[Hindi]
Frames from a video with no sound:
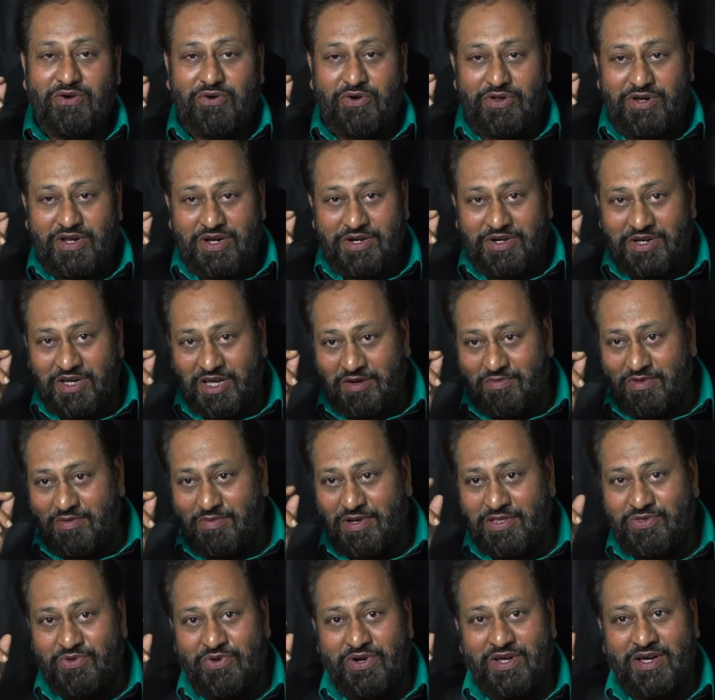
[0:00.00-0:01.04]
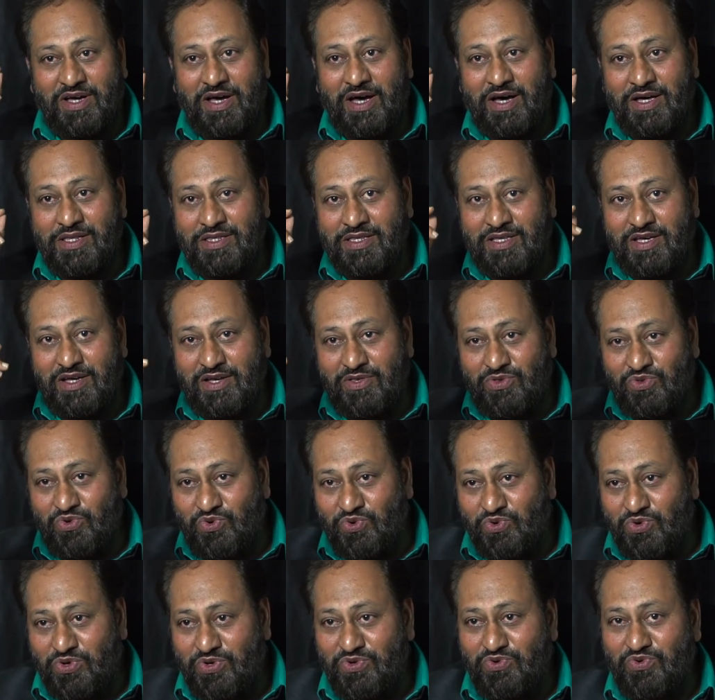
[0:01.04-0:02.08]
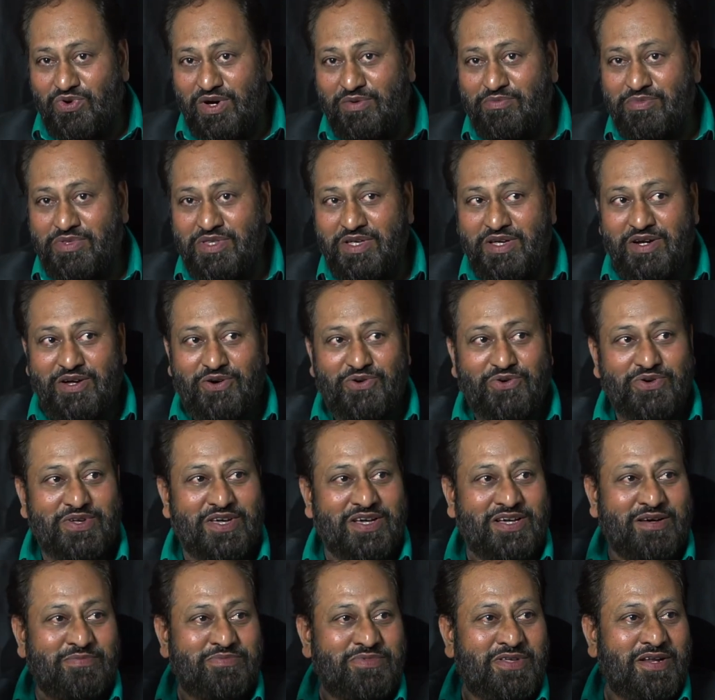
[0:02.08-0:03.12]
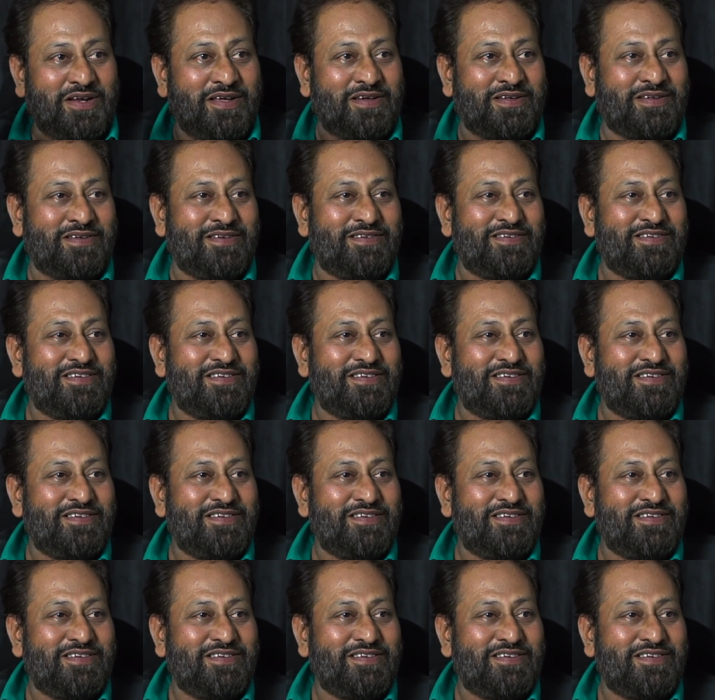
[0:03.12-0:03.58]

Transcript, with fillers: और ये शेर भी बतौर ख़ास के दूर यूँ हमसे रहोगे कब तलक